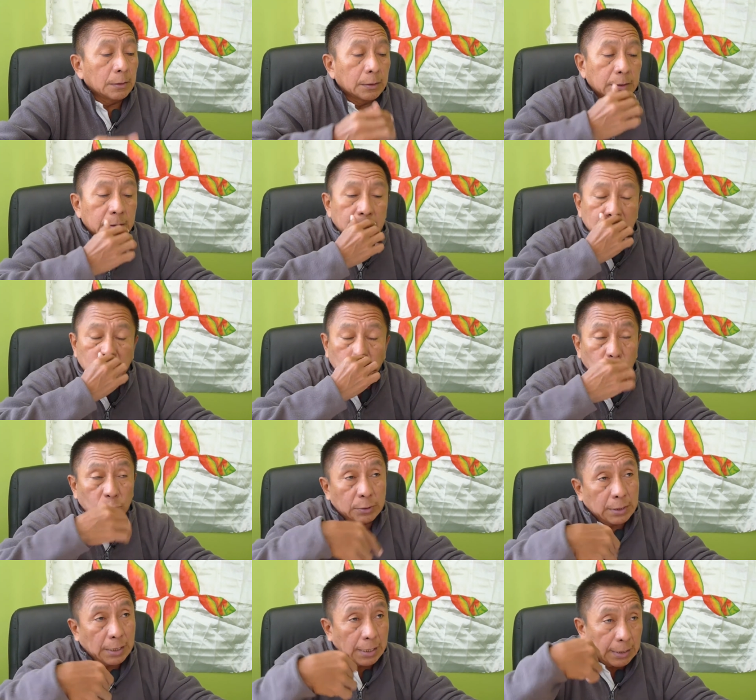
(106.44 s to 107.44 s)
que
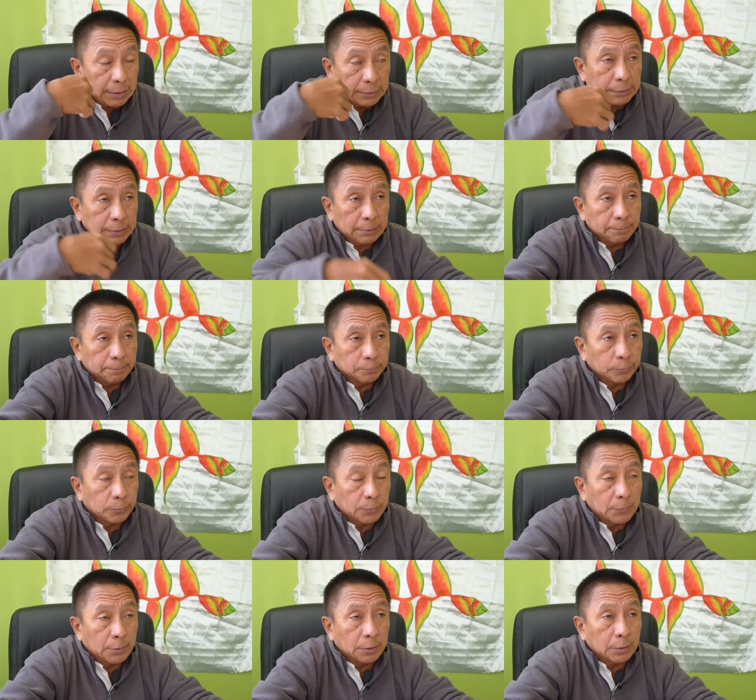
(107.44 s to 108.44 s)
nunca antes
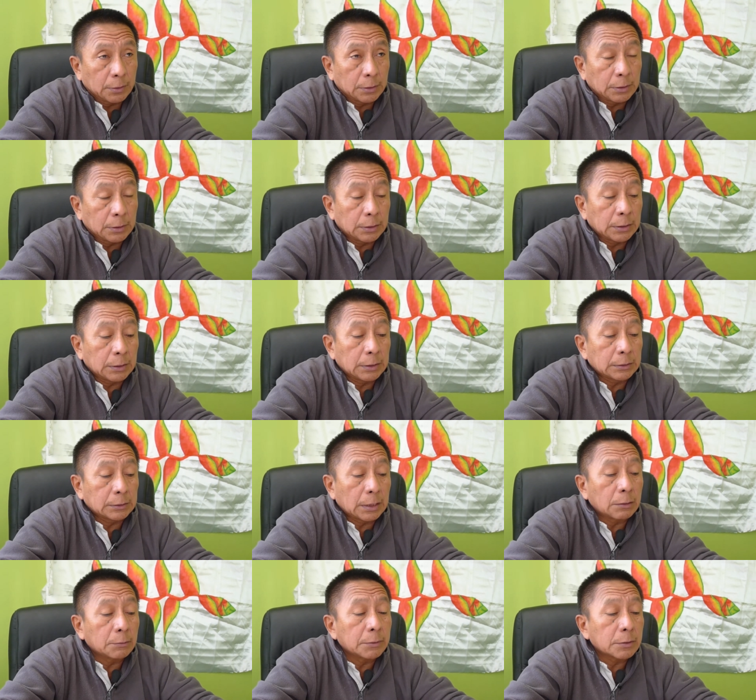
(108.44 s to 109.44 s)
el,
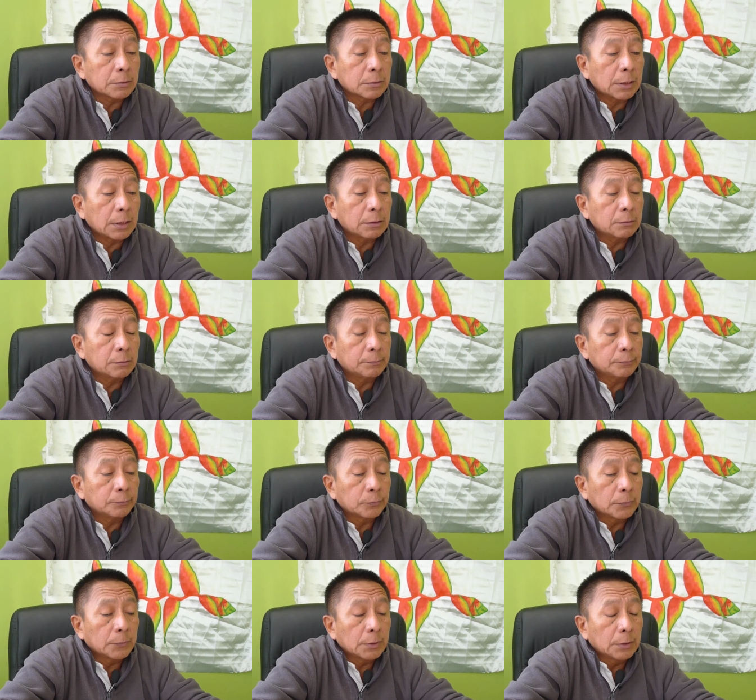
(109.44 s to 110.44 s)
Estado venezolano
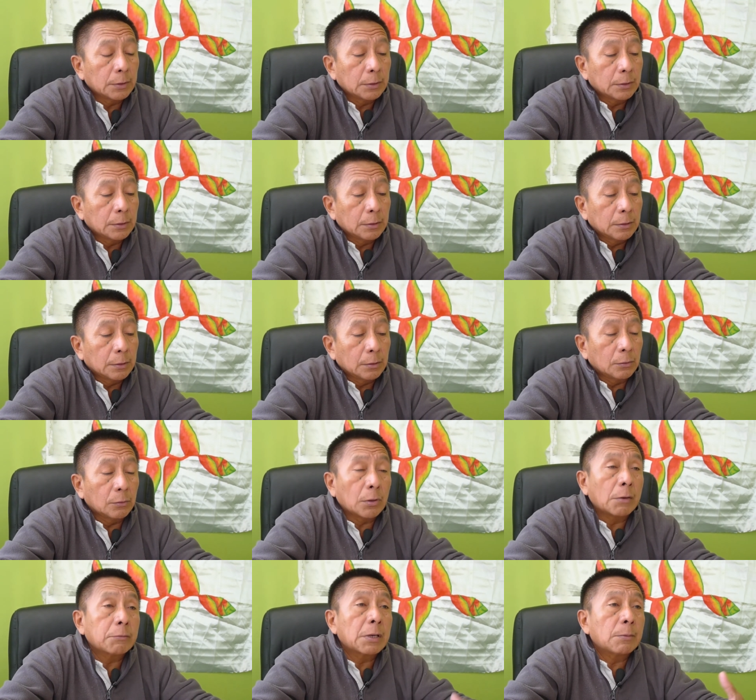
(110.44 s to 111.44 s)

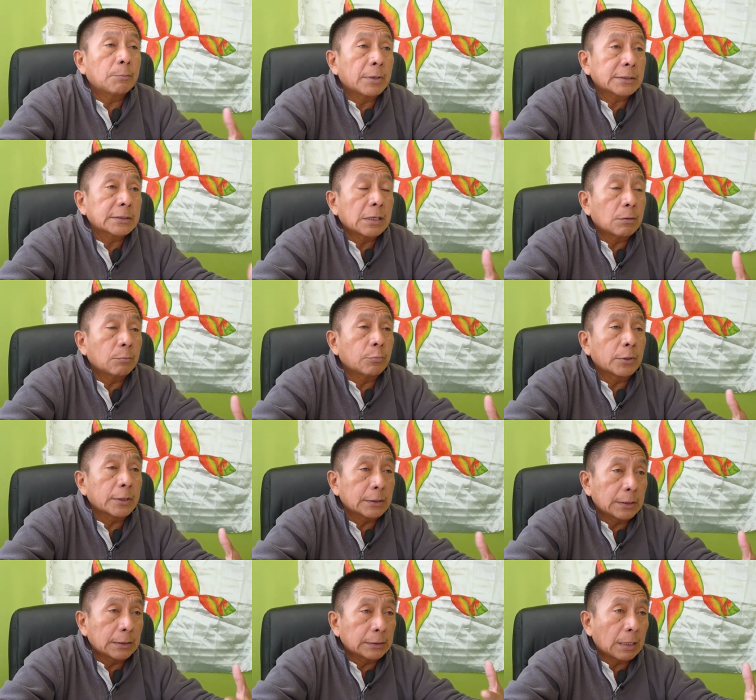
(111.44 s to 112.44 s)
no había pasado por
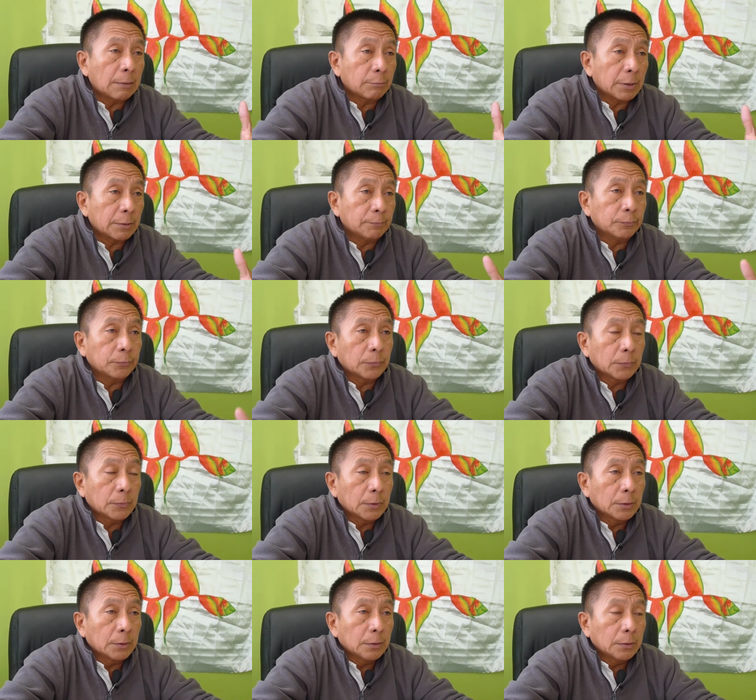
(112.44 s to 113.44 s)
esta etapa.
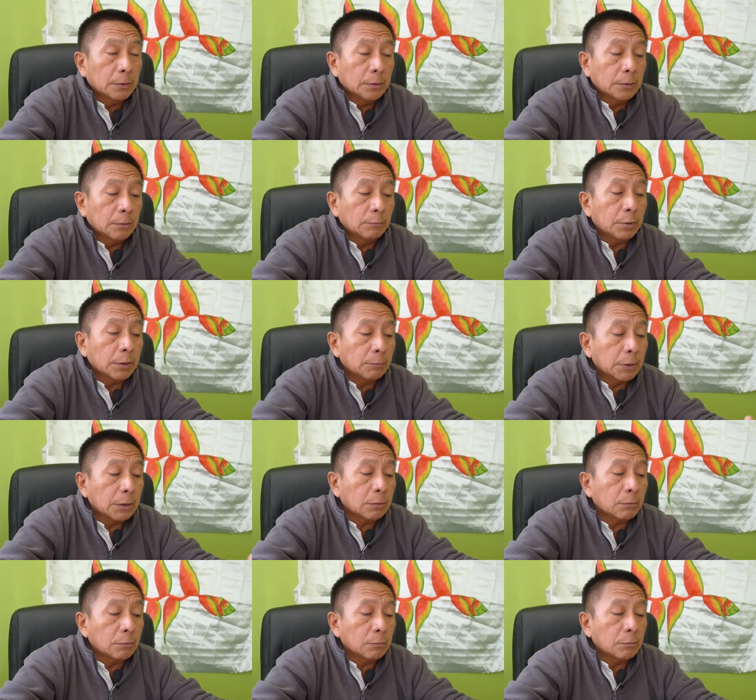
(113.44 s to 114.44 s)

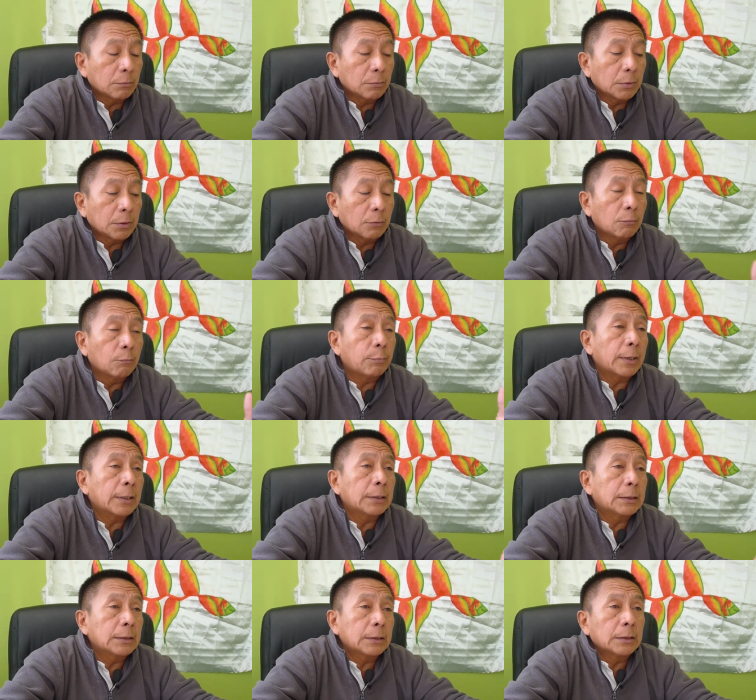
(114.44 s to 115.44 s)
Primero, es un
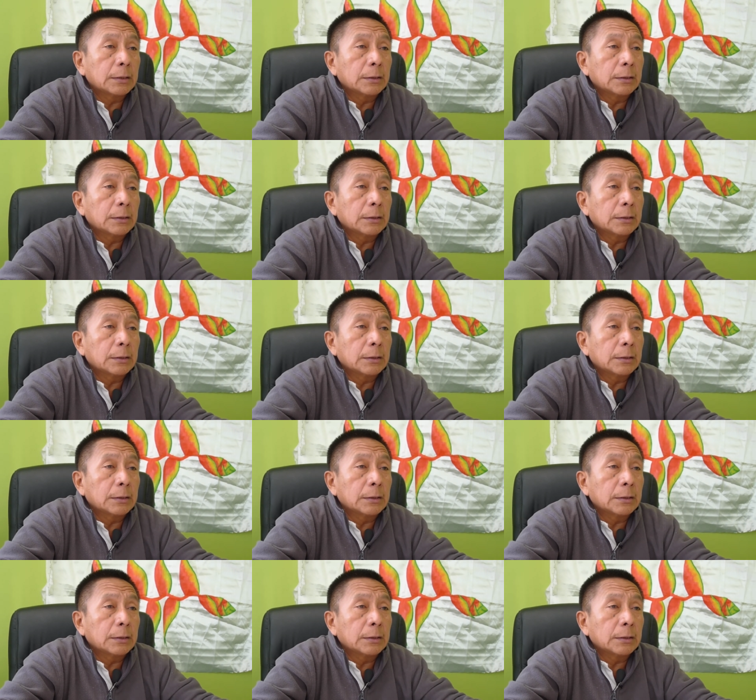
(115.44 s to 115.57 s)
país